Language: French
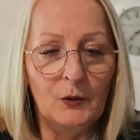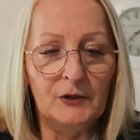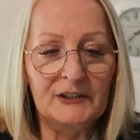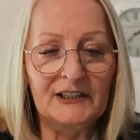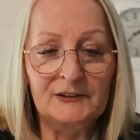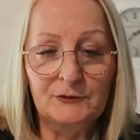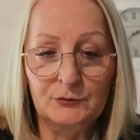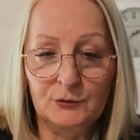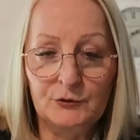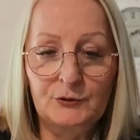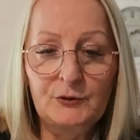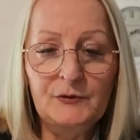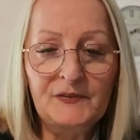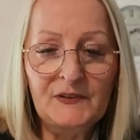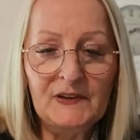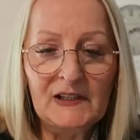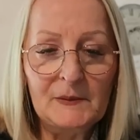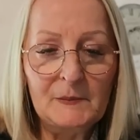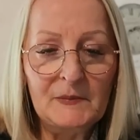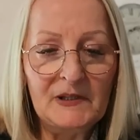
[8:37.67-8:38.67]
on a donc du
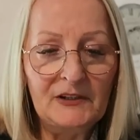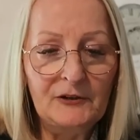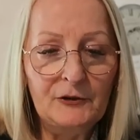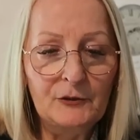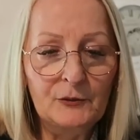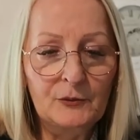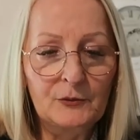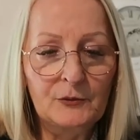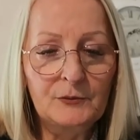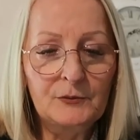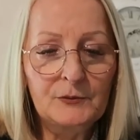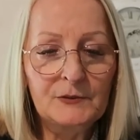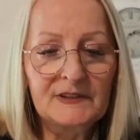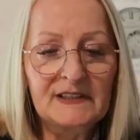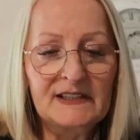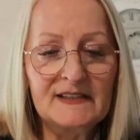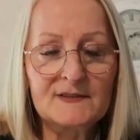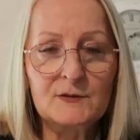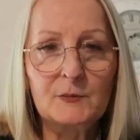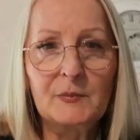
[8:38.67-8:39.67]
filet mignon,
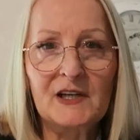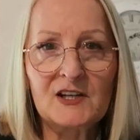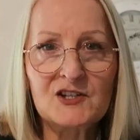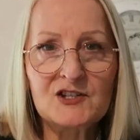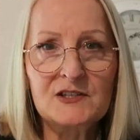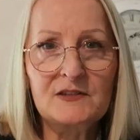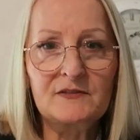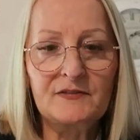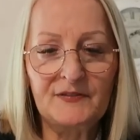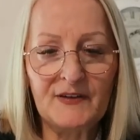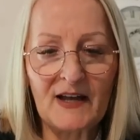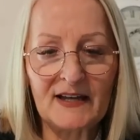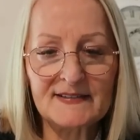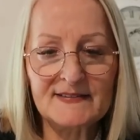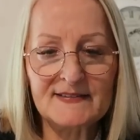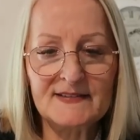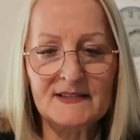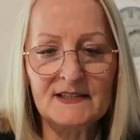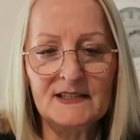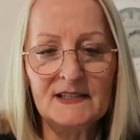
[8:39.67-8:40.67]
des aubergines
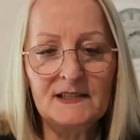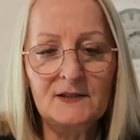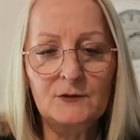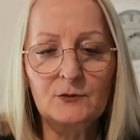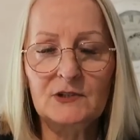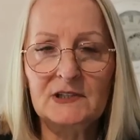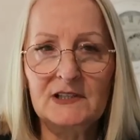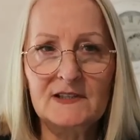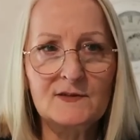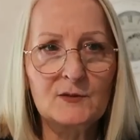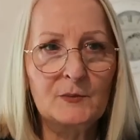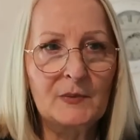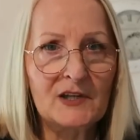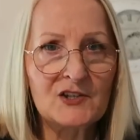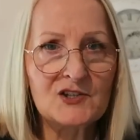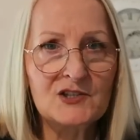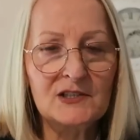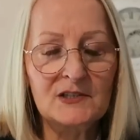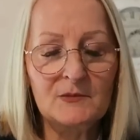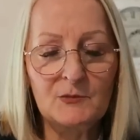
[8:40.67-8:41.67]
farcies. Donc les
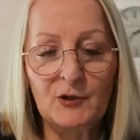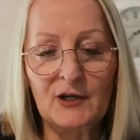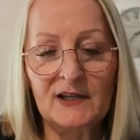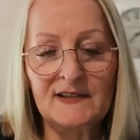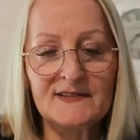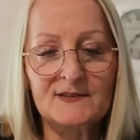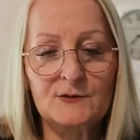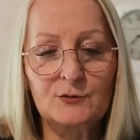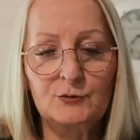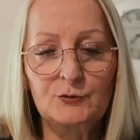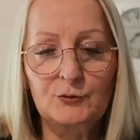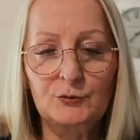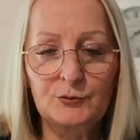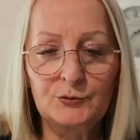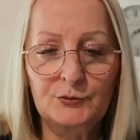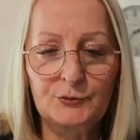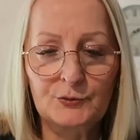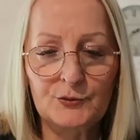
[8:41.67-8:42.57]
aubergines, il m'en reste deux.